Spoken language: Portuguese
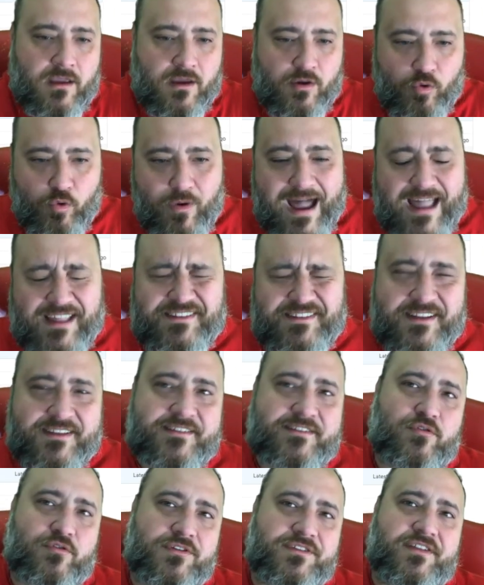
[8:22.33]
o
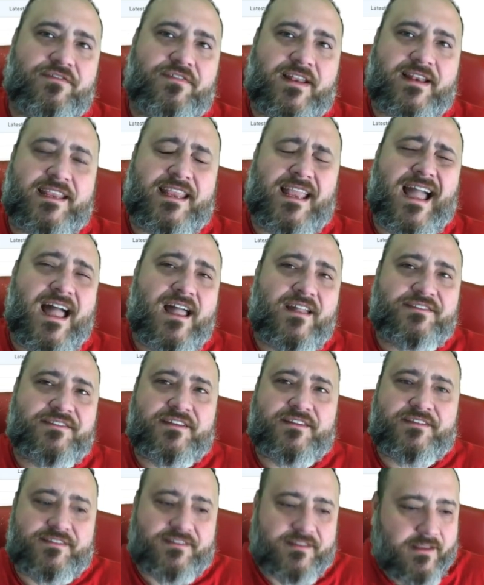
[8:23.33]
assets, quando você fala em
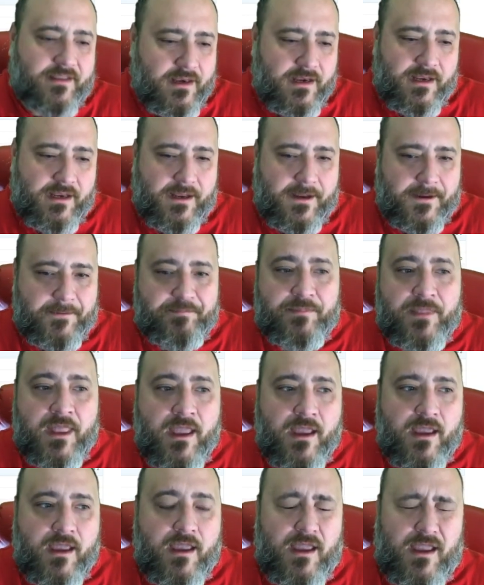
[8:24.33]
assets, ele
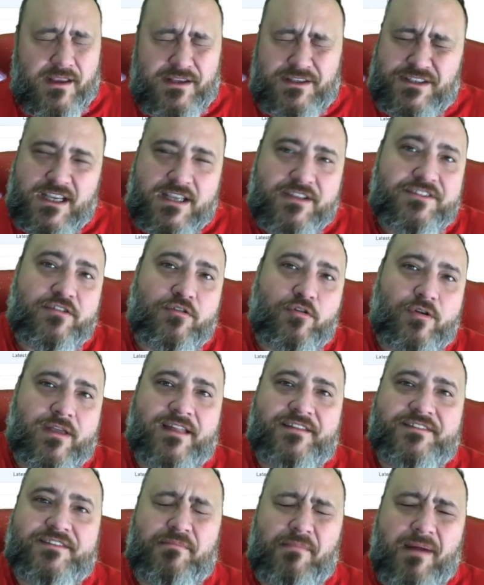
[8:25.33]
é, indica você
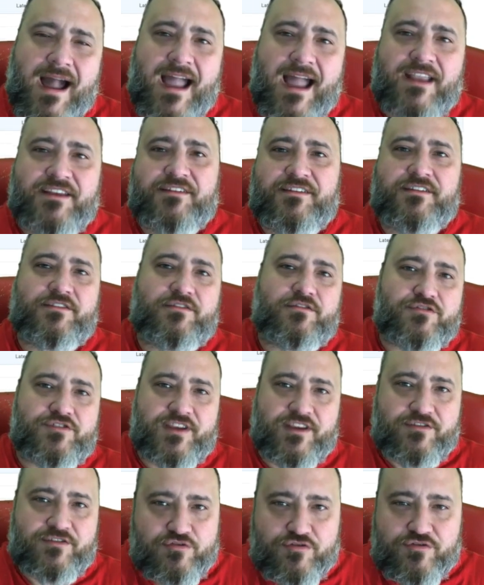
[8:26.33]
colocar as imagens, os
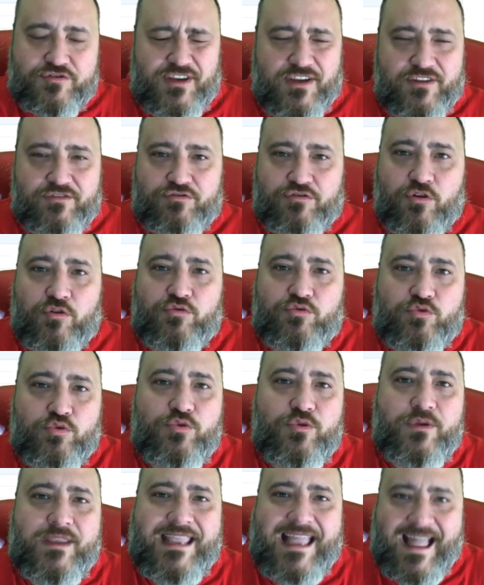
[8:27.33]
jeitos JSON,
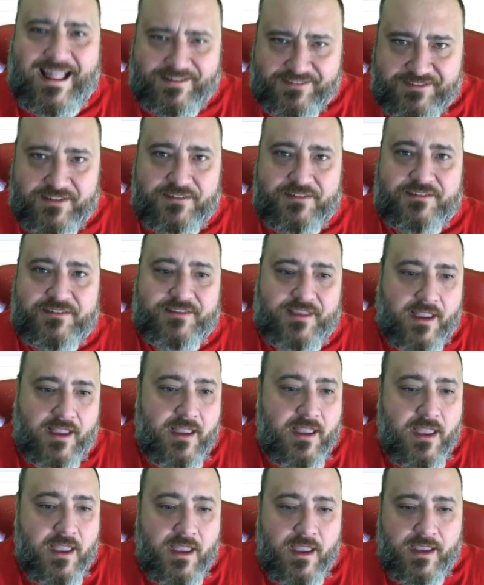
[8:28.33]
tudo em assets, tá?
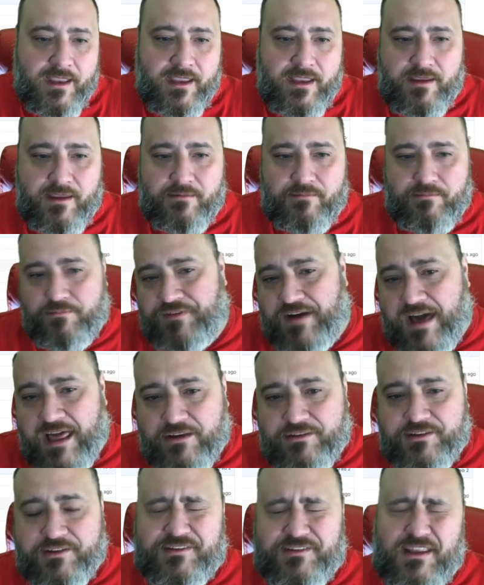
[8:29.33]
E
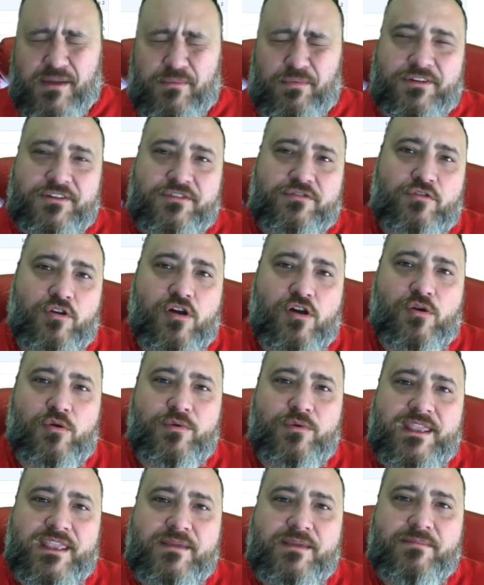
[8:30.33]
vários exemplos eles colocam
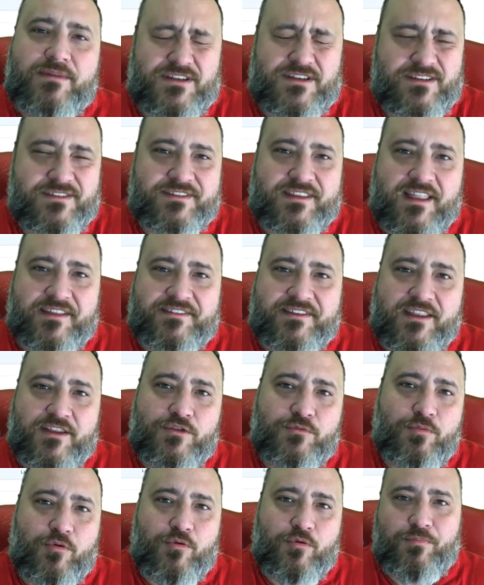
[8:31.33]
em images, tá?
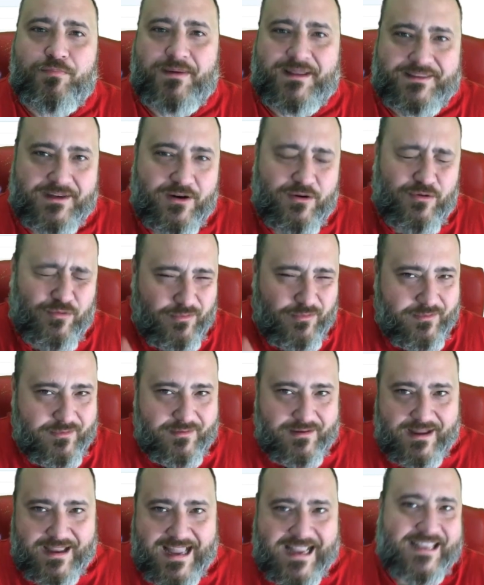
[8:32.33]
Seguindo pouco o padrão
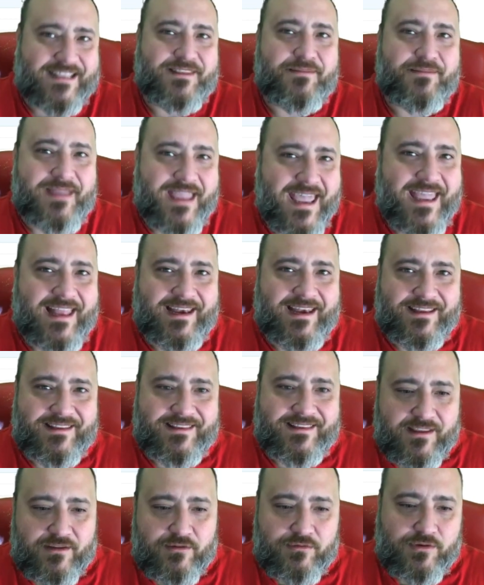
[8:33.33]
HTML,
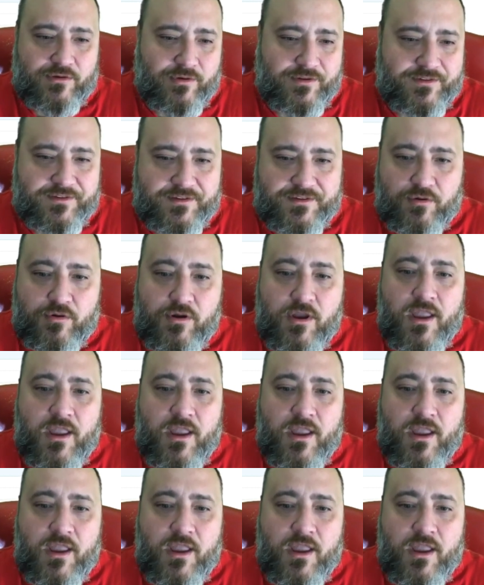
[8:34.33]
né, coisa. Então,